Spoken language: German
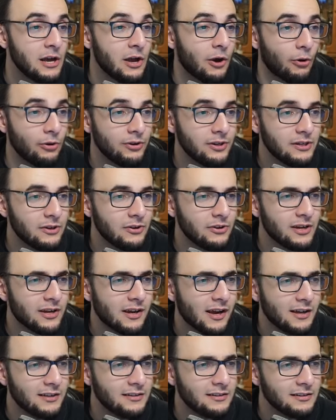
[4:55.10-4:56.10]
Und die neue
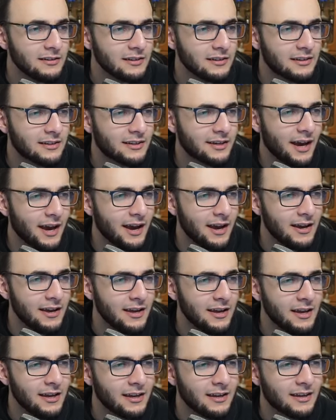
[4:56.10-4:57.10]
Karte Ka
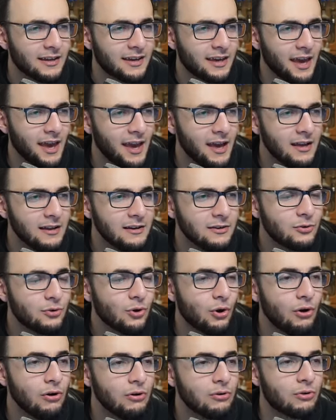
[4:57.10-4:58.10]

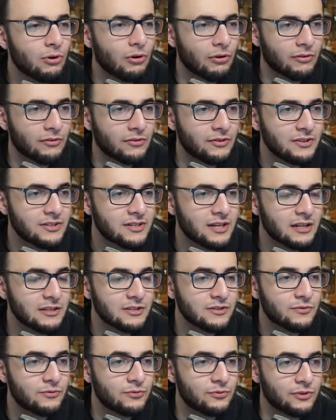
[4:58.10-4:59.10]
Kerngorgon ist
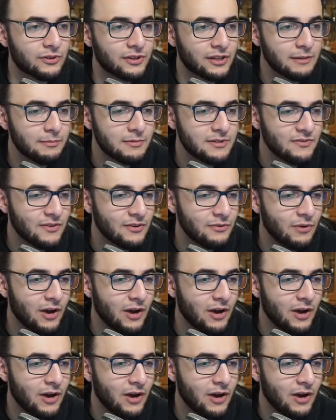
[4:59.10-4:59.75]
ganz cool. Die gibt es zwar nur